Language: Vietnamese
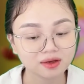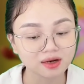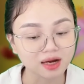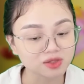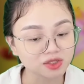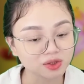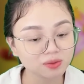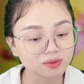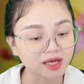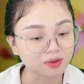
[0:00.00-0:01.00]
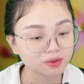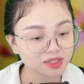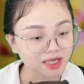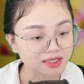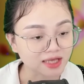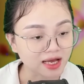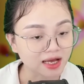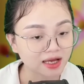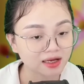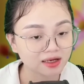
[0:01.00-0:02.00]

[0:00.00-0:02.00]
Lão Trư lúc này cũng chạy ra,